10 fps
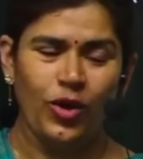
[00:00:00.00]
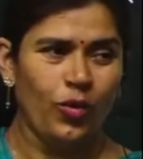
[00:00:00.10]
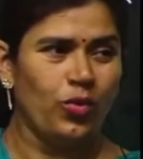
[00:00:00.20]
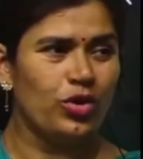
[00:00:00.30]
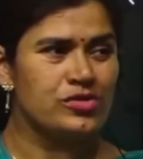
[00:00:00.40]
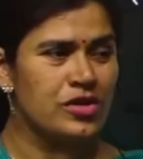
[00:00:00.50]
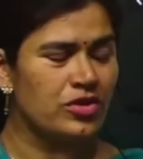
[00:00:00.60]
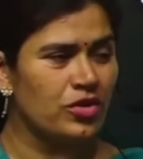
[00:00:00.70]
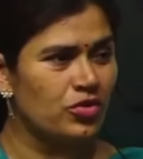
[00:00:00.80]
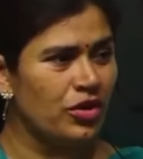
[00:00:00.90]
उनके साथ
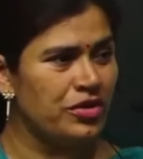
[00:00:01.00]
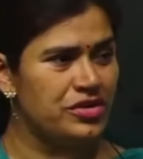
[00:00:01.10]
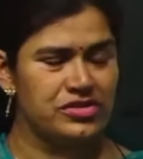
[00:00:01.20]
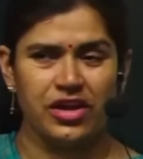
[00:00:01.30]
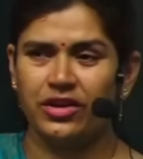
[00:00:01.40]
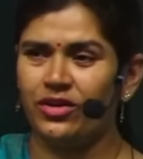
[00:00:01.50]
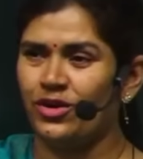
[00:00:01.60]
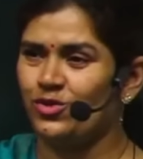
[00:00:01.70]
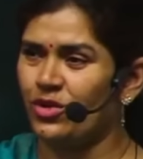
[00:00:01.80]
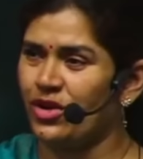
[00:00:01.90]
कितने डिज़ाइनर्स
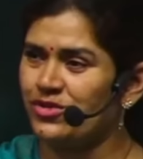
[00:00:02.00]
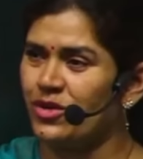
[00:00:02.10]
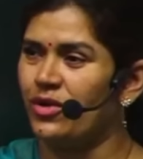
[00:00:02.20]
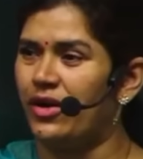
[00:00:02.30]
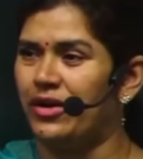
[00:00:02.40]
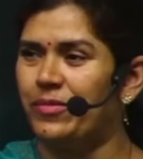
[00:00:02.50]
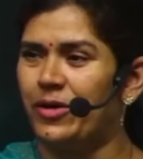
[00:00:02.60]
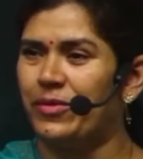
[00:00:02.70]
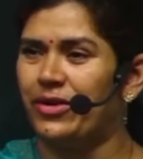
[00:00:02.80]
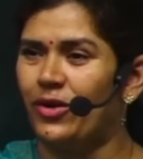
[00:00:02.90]
और कैसे गाड़ी भर
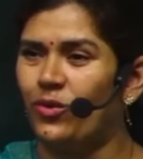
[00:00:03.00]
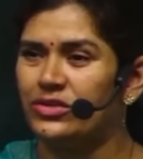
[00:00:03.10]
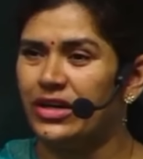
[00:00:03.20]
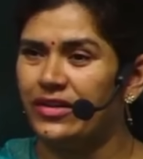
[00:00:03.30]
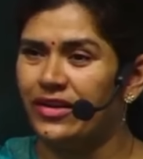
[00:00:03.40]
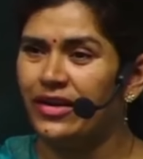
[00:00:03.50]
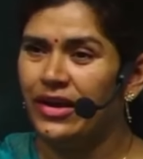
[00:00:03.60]
भर के लोग जाते हैं